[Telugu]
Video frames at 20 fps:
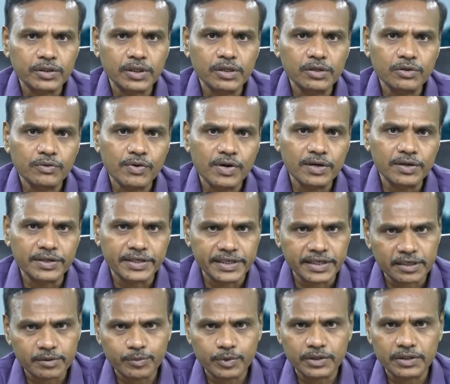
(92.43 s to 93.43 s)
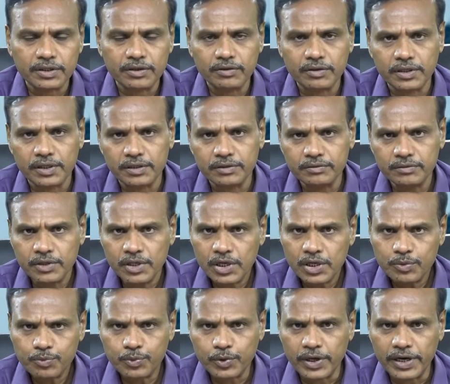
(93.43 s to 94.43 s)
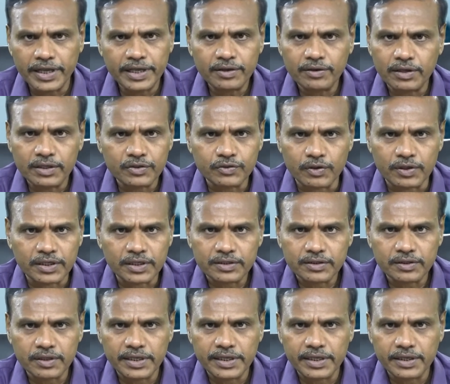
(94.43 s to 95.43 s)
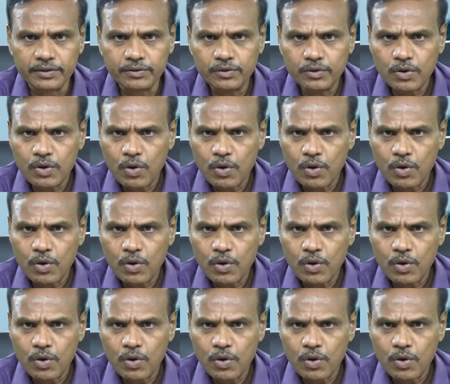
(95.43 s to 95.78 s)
తెలుగువాడు టి హనుమంతరావు గారు ఇప్పుడు లేరు ఆయన స్వర్గస్థులయ్యారు